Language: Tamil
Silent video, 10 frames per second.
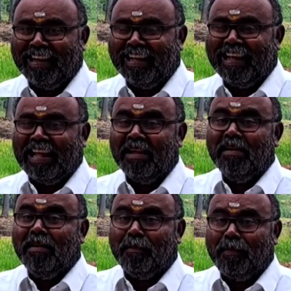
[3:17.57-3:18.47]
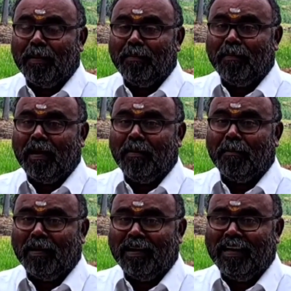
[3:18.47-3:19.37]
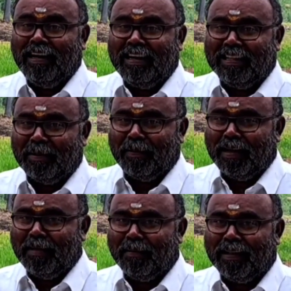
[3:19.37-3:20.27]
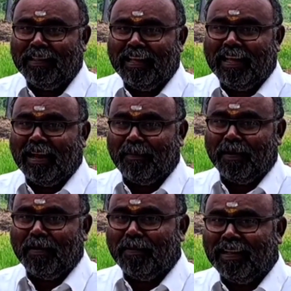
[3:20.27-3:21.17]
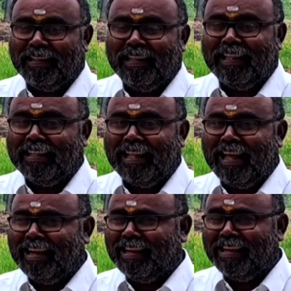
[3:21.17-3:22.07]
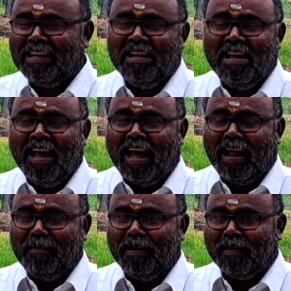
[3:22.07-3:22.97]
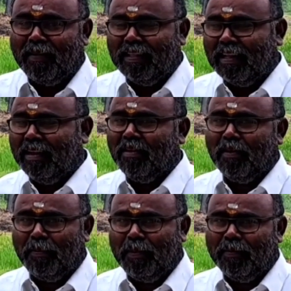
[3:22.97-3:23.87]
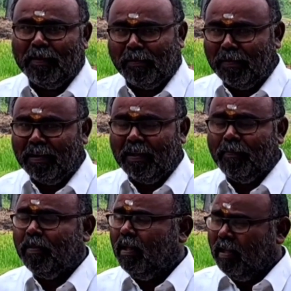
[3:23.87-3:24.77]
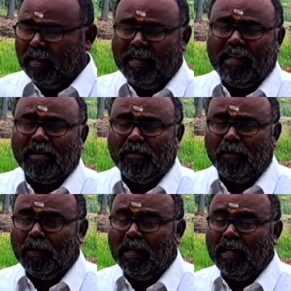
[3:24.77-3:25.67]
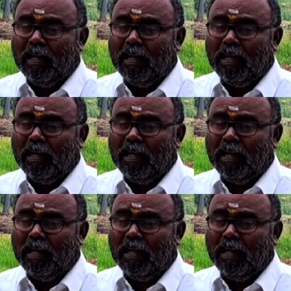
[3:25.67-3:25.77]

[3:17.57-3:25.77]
இணங்க பிரம்மா மண்ணில் இந்த பனை மரத்தை கற்பக மரத்தை தந்தார் என்று ஆன்மீகவாதிகள் குறிப்பிடுவது உண்டு இன்றைக்கும் கூட